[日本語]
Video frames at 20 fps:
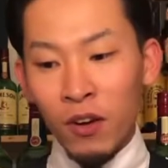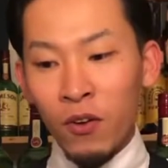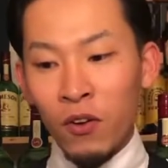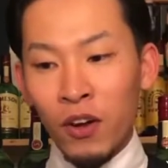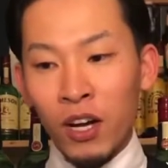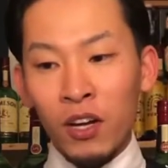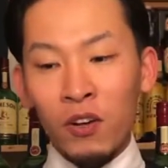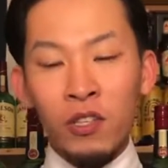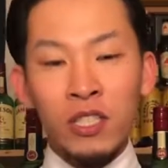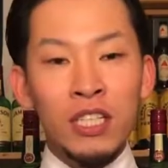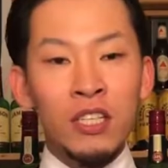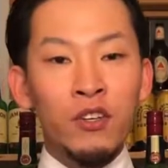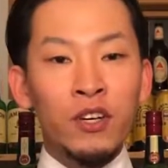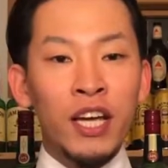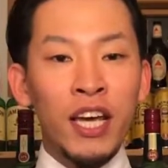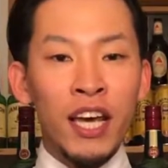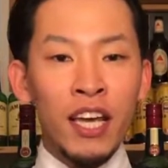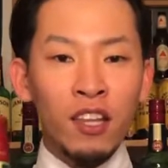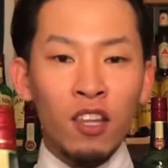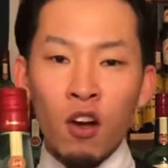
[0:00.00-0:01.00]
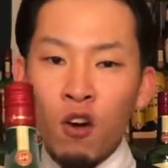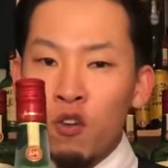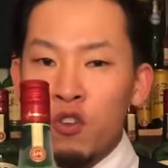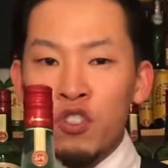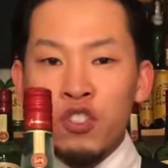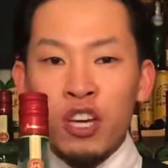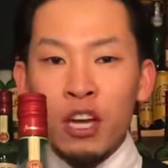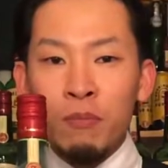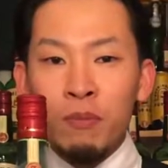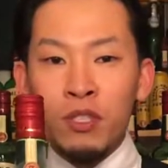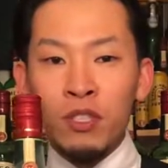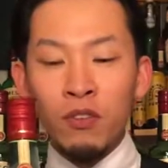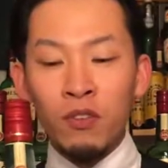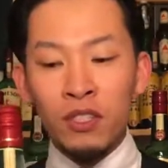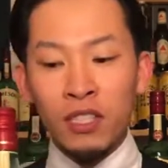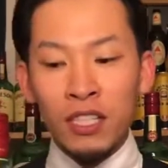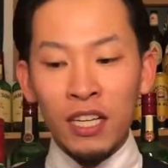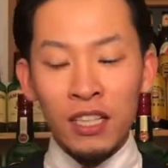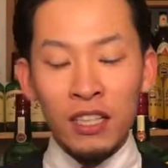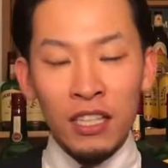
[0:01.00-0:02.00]
今回こちら冷凍ジェームソンを
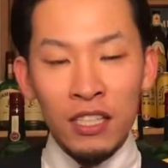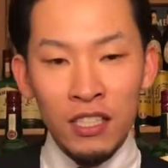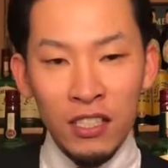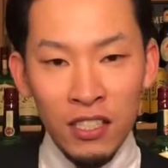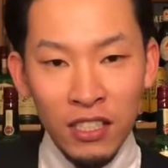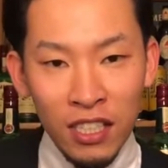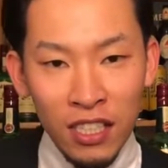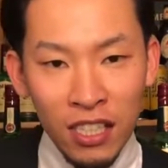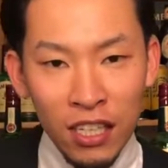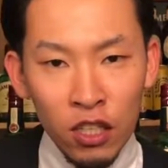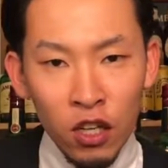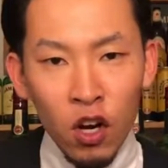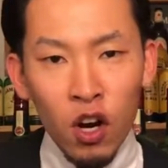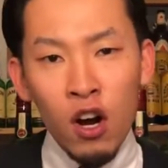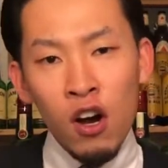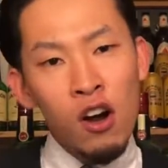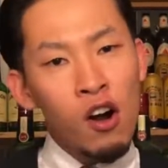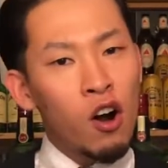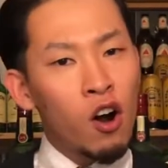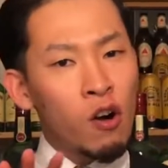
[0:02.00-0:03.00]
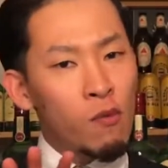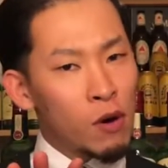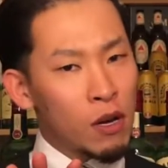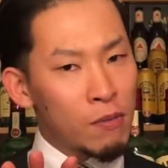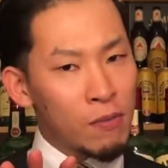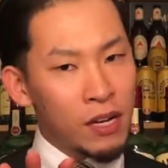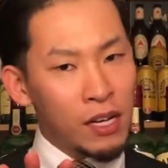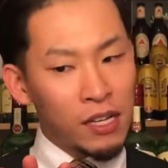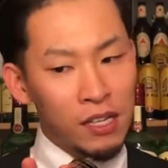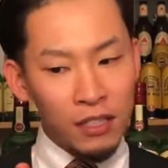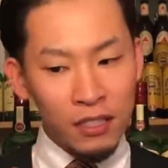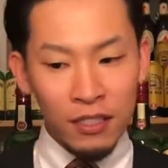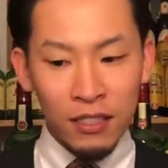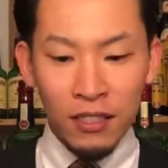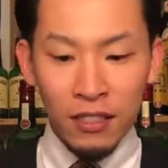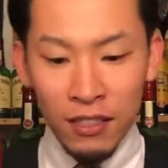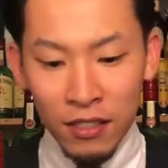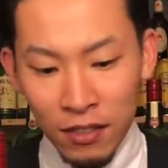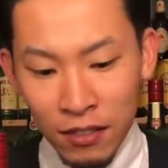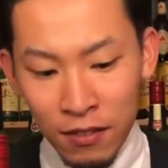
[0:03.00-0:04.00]
使って作っていきたいと思いま
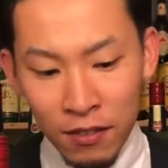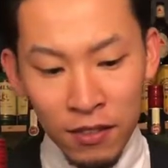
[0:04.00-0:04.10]
す